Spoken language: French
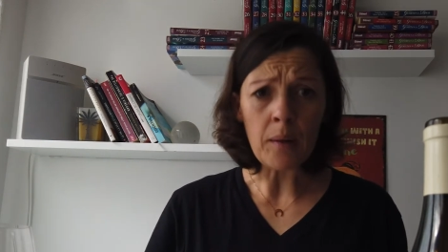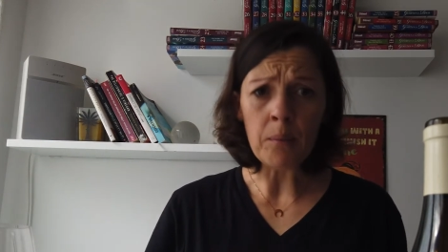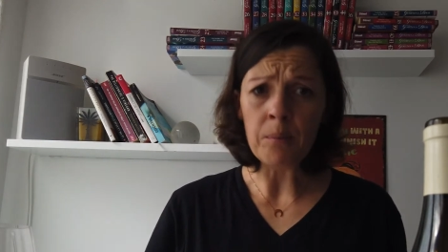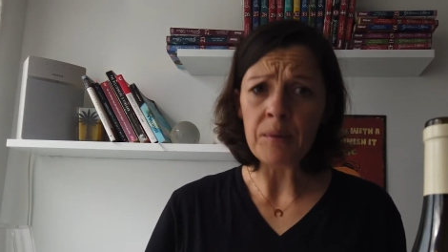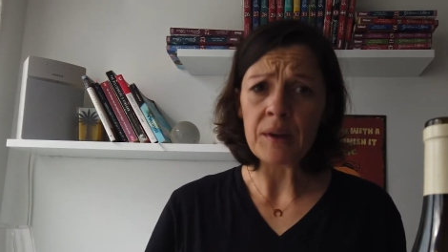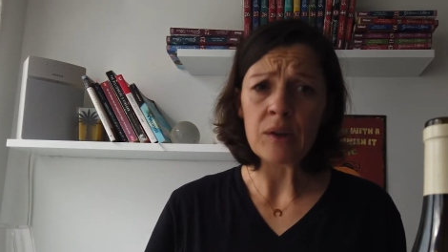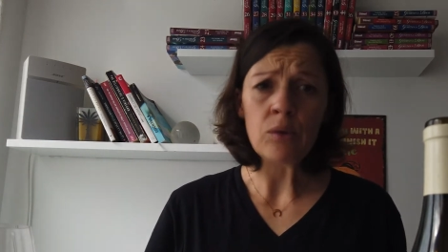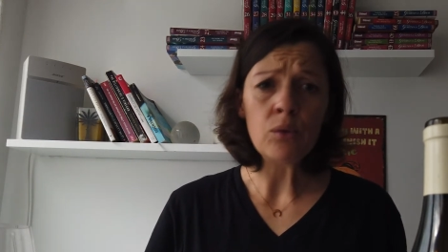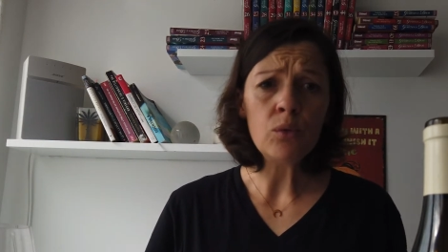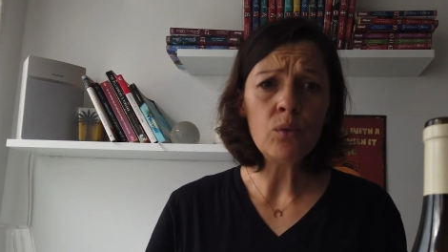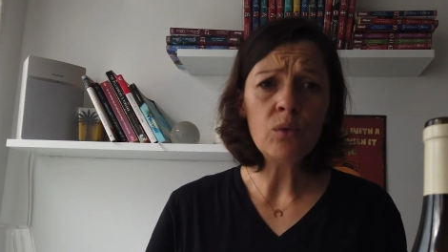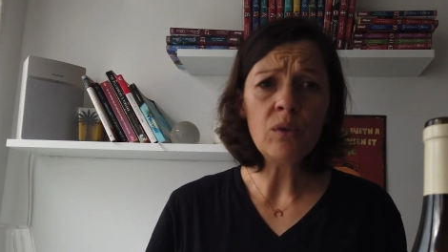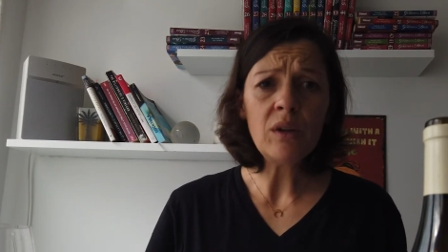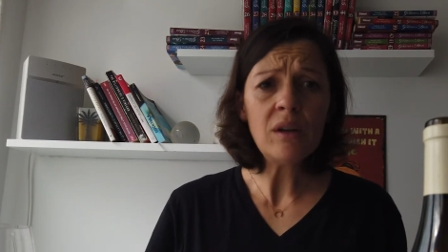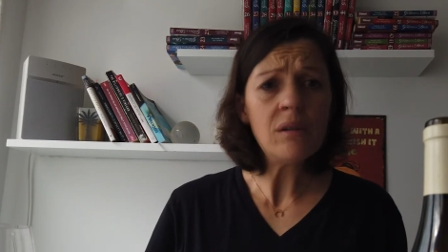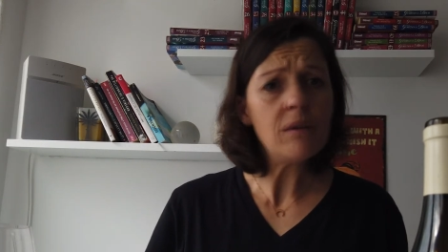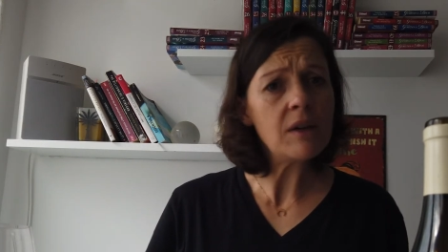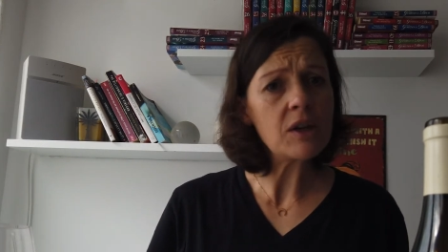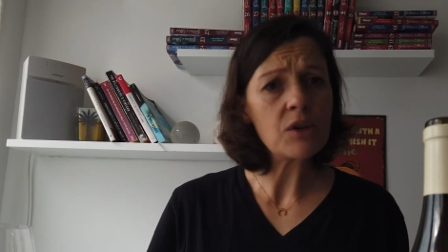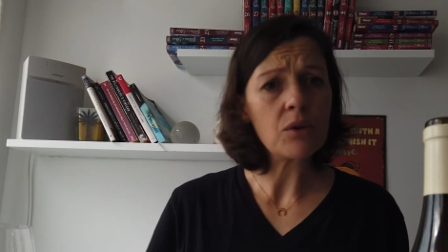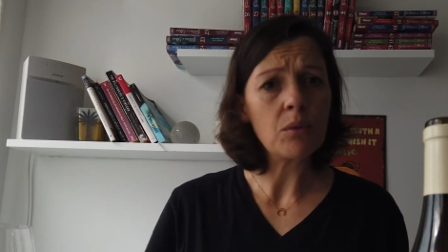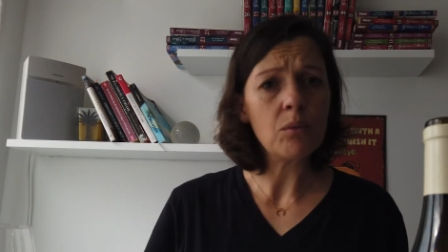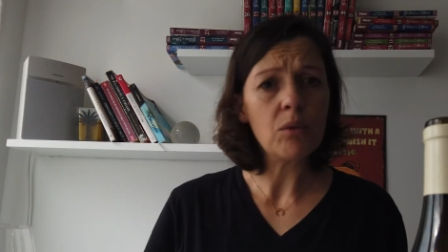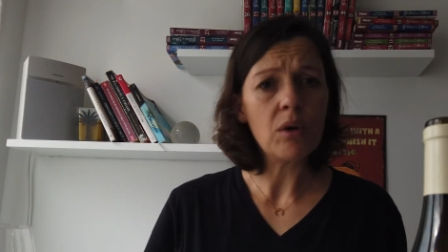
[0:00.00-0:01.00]
Pas du tout
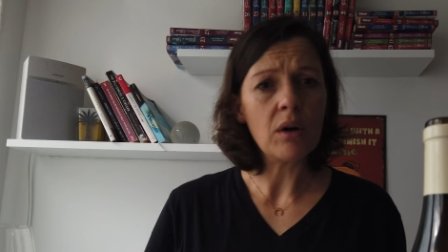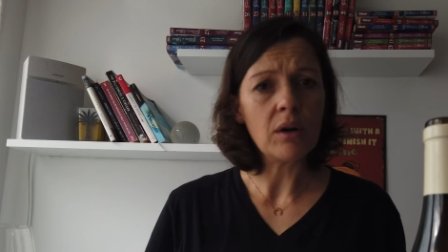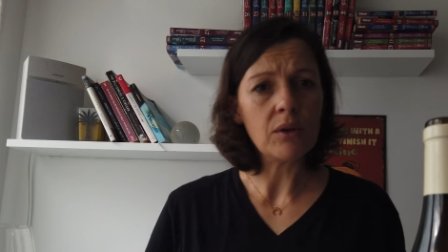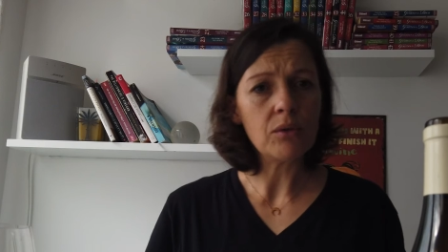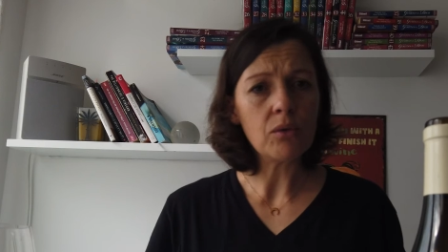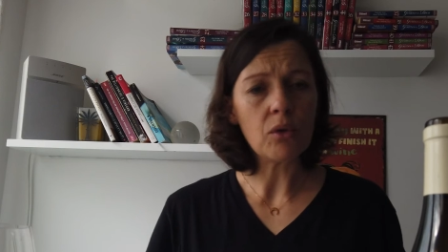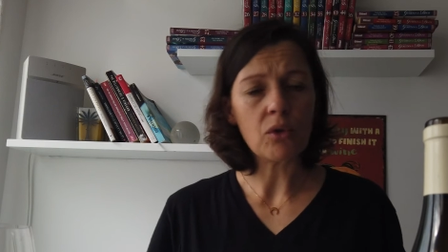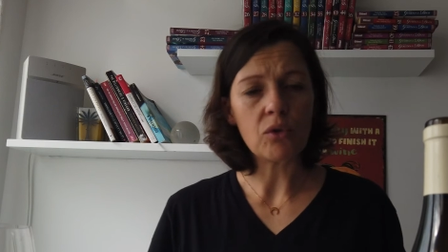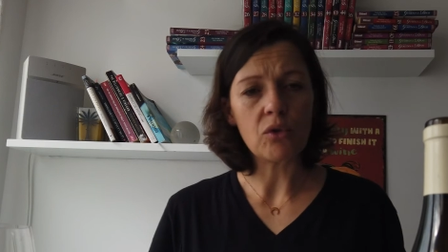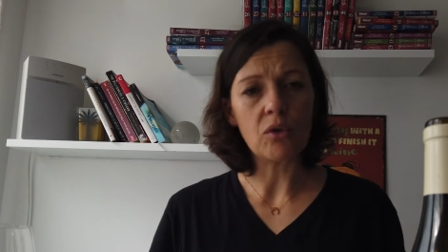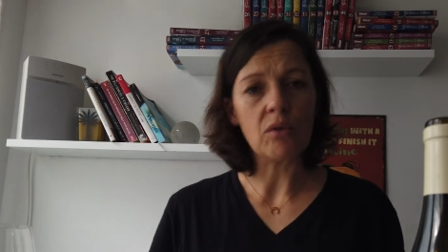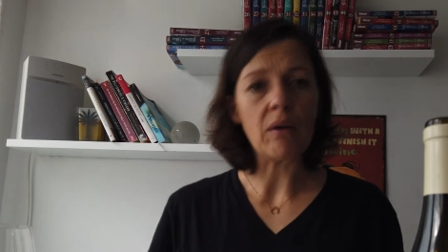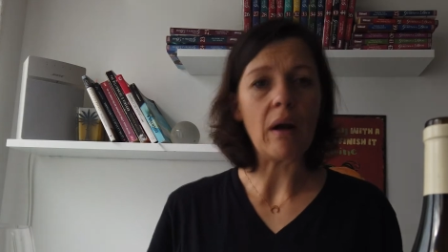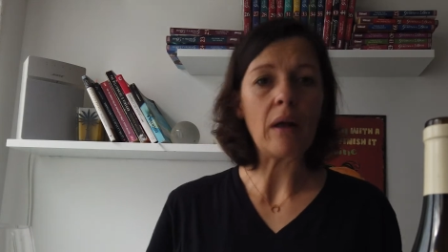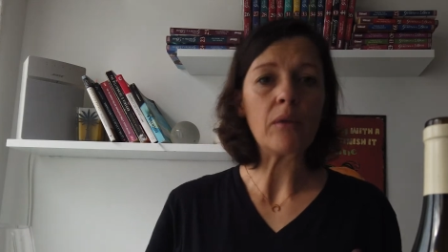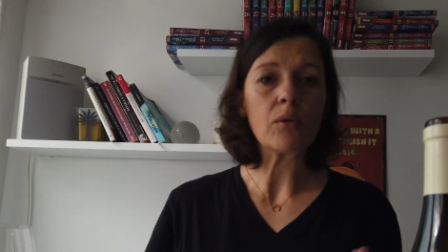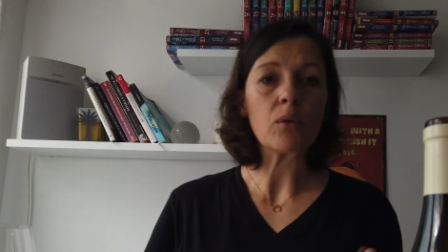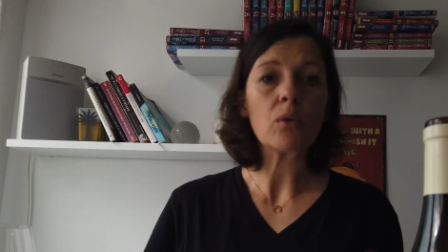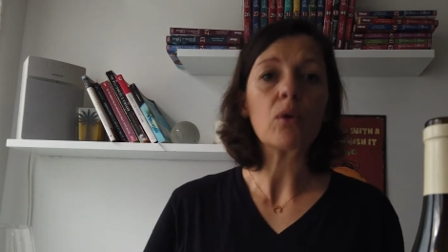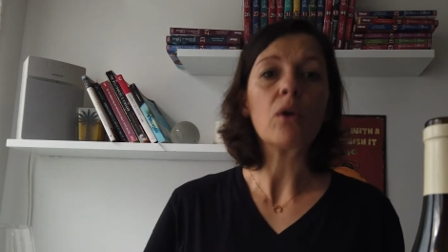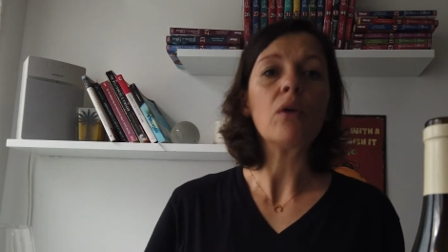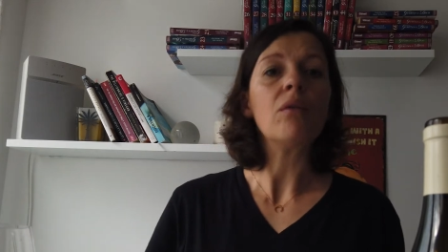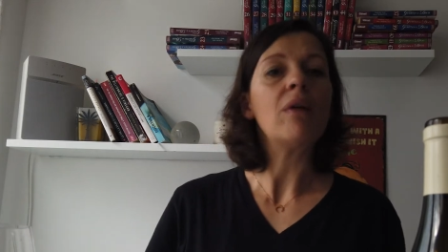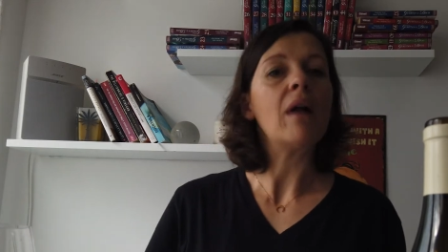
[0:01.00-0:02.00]
d'élevage en bois hein, sur ce vin,
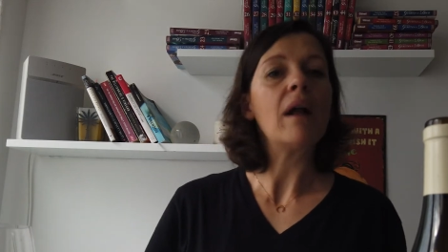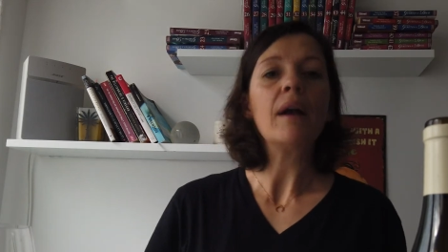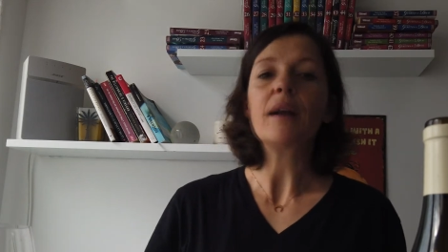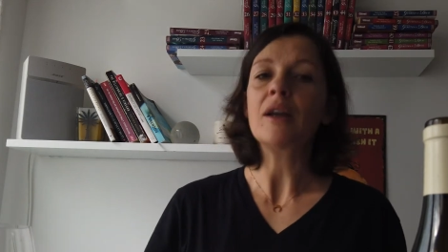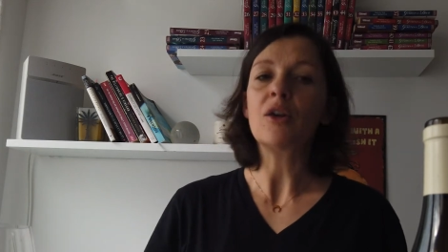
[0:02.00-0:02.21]
donc euh, voilà,